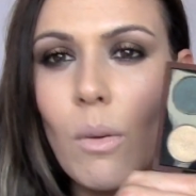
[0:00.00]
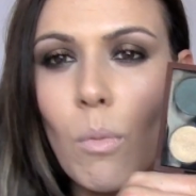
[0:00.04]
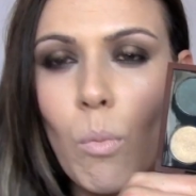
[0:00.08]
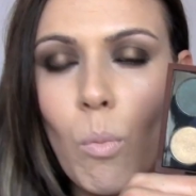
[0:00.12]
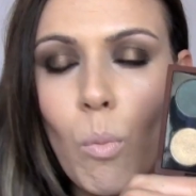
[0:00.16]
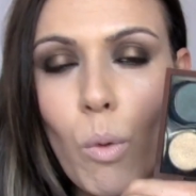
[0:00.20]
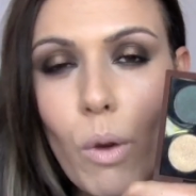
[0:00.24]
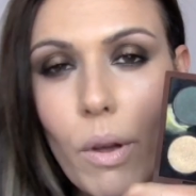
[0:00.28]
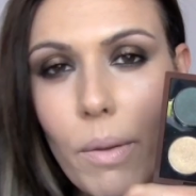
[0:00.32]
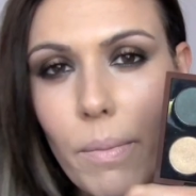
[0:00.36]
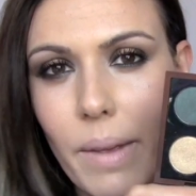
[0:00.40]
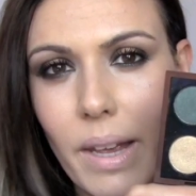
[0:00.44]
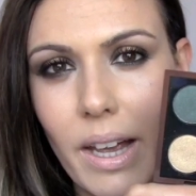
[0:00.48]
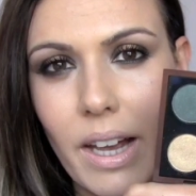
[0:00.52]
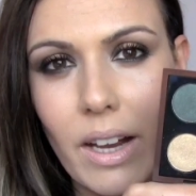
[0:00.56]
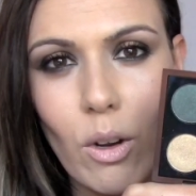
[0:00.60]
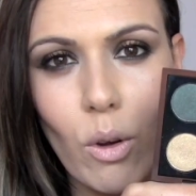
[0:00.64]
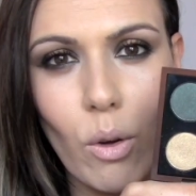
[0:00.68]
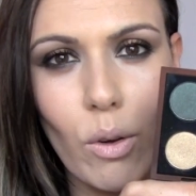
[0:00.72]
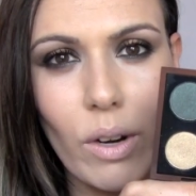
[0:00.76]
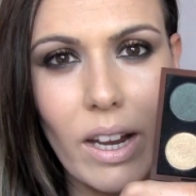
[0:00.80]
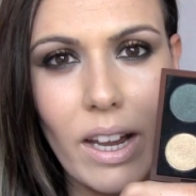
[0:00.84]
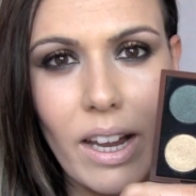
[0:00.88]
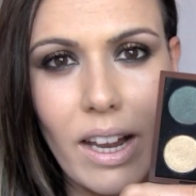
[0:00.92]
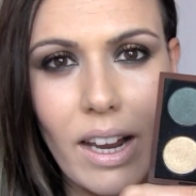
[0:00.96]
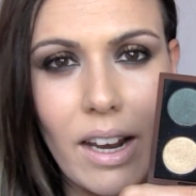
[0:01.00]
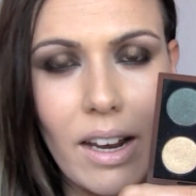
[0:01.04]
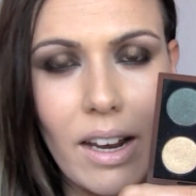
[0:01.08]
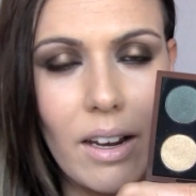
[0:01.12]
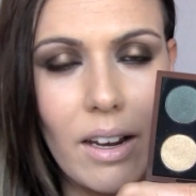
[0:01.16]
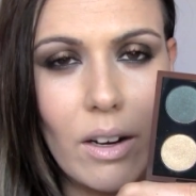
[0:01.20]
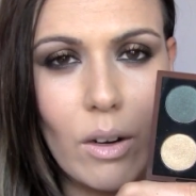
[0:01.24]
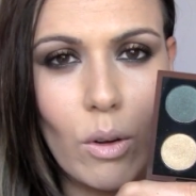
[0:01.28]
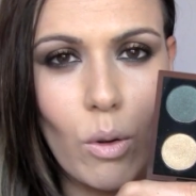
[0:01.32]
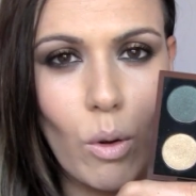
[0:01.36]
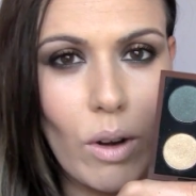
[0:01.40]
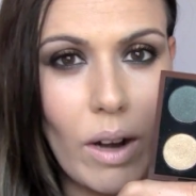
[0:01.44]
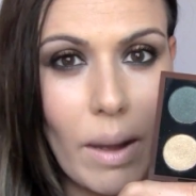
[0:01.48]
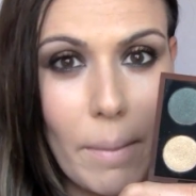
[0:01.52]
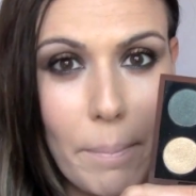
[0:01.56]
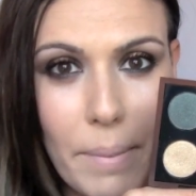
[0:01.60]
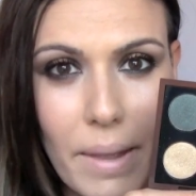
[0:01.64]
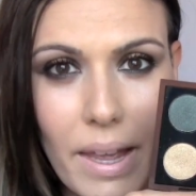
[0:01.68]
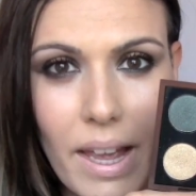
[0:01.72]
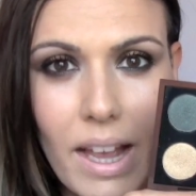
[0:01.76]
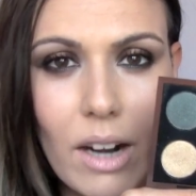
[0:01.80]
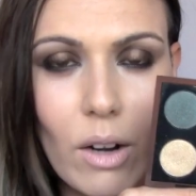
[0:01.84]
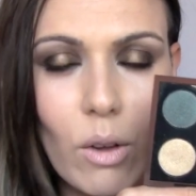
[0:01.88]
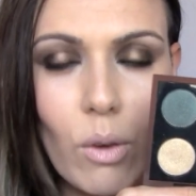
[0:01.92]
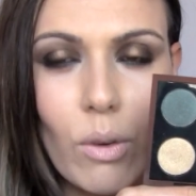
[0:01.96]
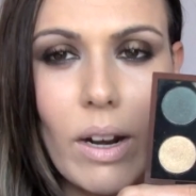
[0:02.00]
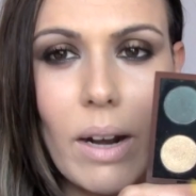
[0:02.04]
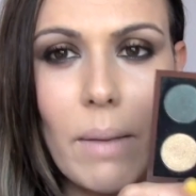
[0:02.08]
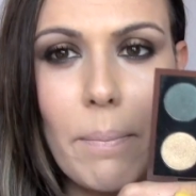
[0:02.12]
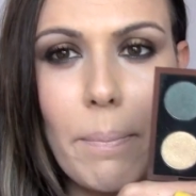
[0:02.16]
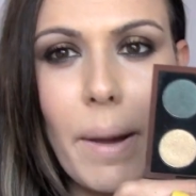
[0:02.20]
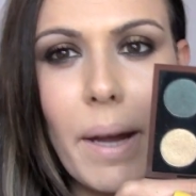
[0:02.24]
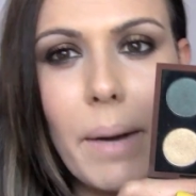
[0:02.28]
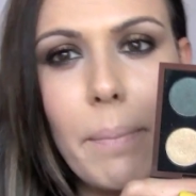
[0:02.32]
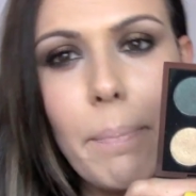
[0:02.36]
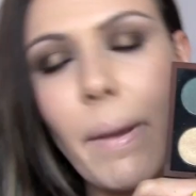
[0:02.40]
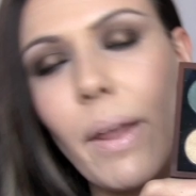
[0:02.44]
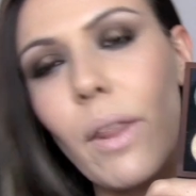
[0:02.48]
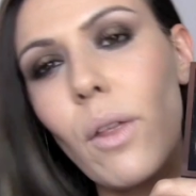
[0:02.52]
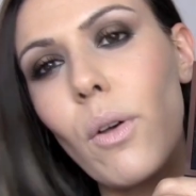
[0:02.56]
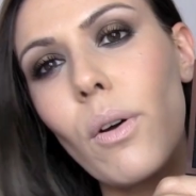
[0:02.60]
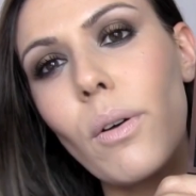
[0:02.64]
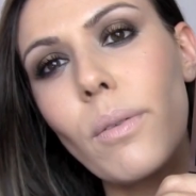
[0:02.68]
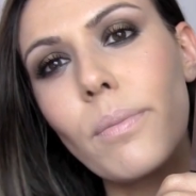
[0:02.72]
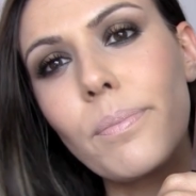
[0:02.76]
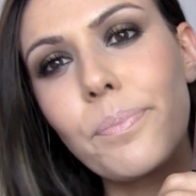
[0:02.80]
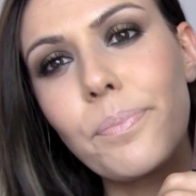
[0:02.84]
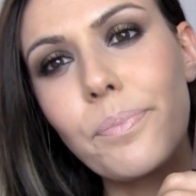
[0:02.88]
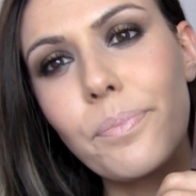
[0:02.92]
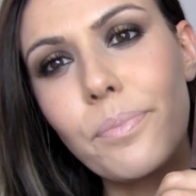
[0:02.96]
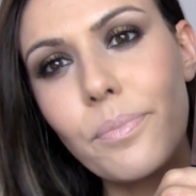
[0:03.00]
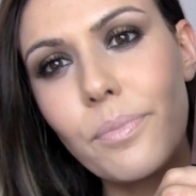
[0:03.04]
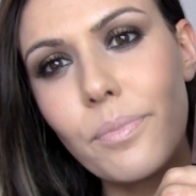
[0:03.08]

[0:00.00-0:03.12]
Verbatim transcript: muy bien con, con la piel, con el párpado